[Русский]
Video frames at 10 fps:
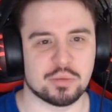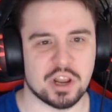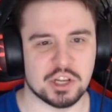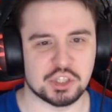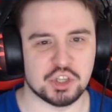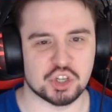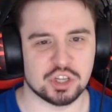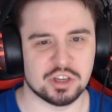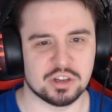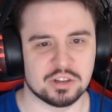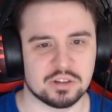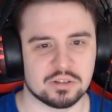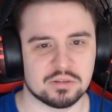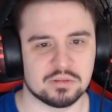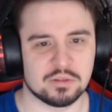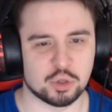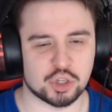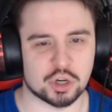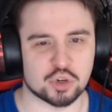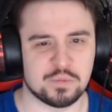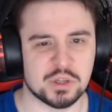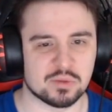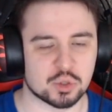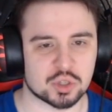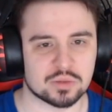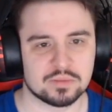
реалистично, э, очень хорошо вписываются.